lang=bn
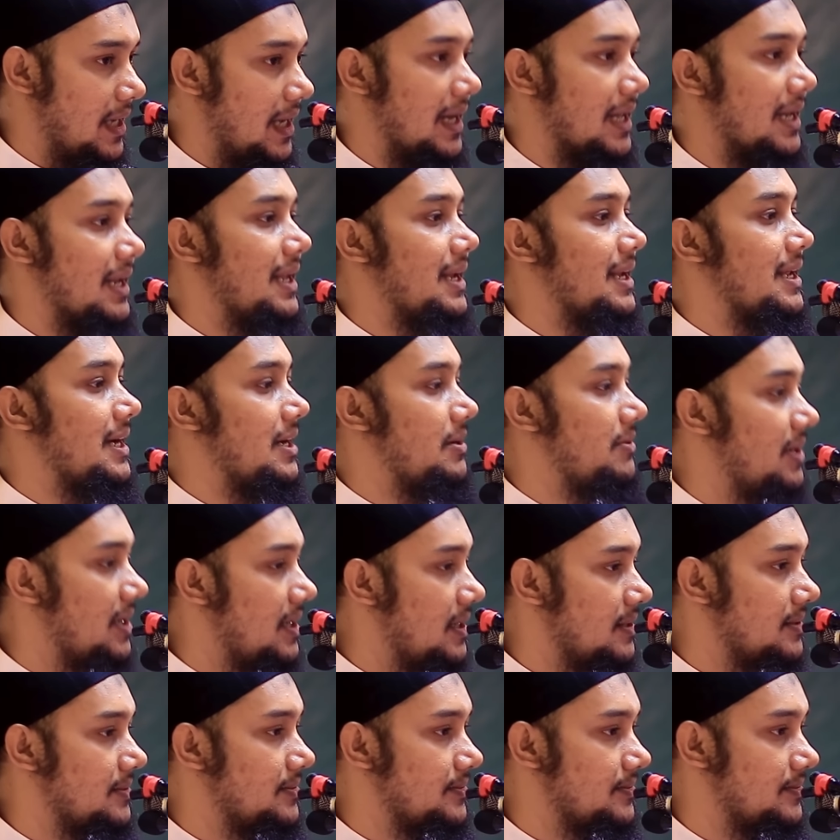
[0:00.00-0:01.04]
হালাল খাওয়া
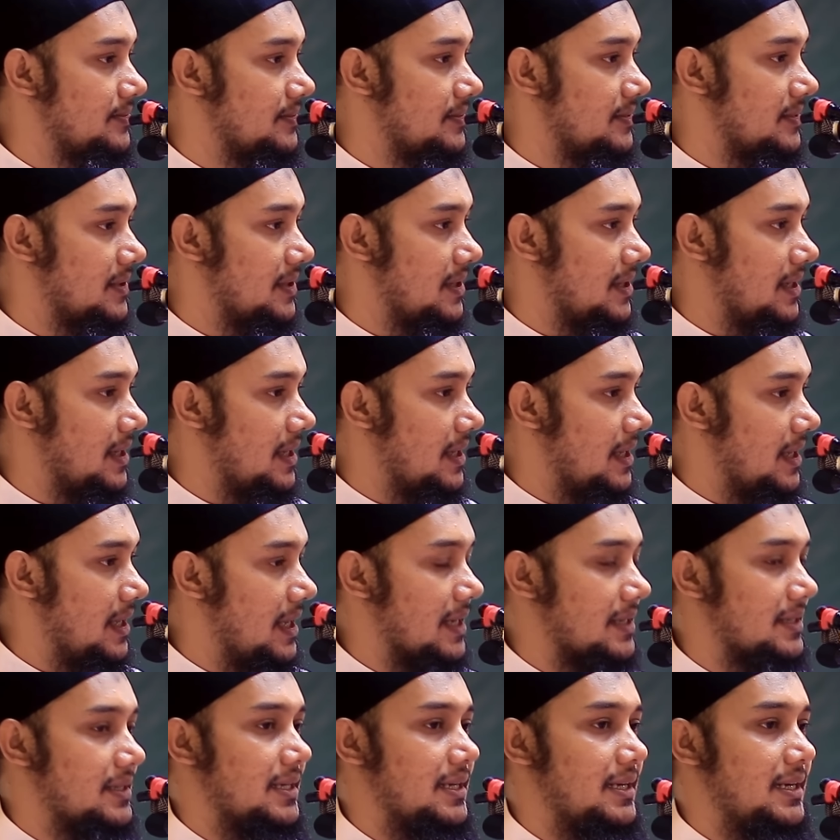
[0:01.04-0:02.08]

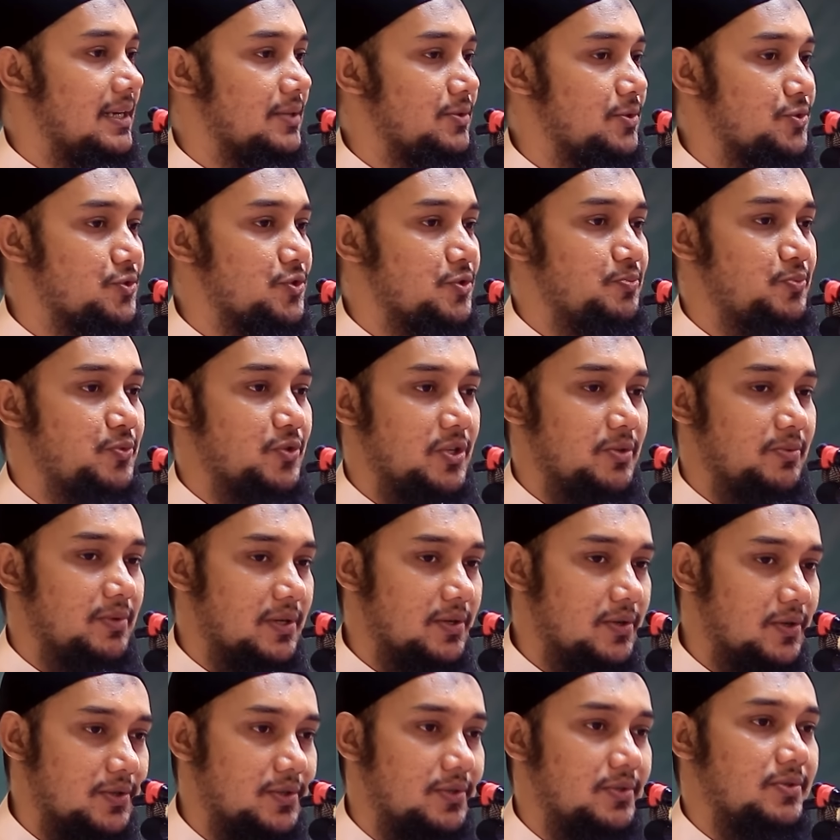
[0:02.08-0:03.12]
একটা আদর্শ
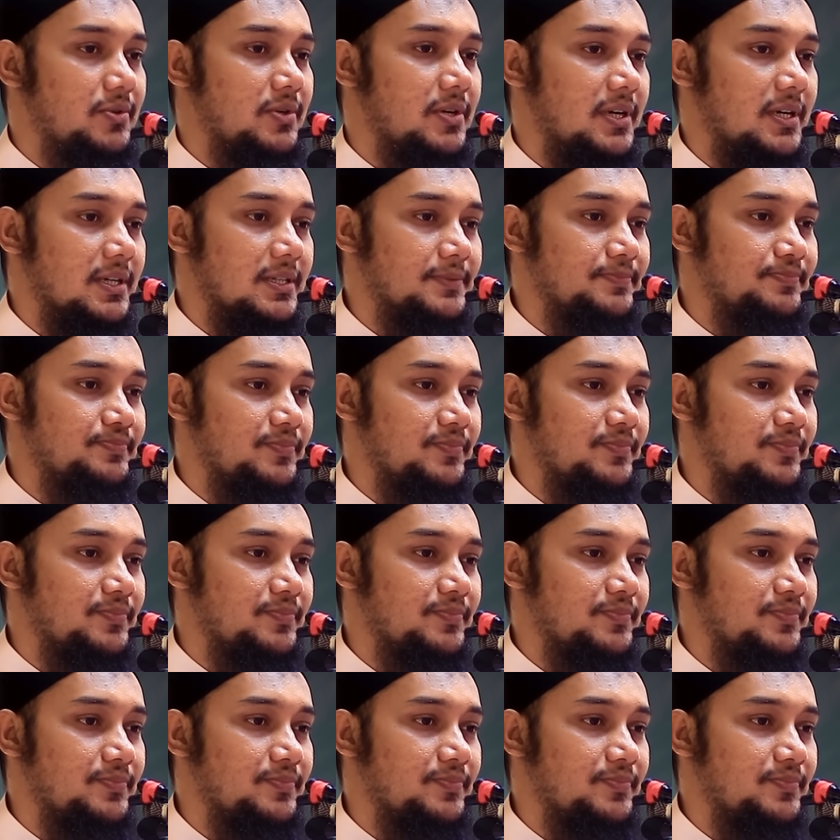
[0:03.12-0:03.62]
পরিবার গঠন করা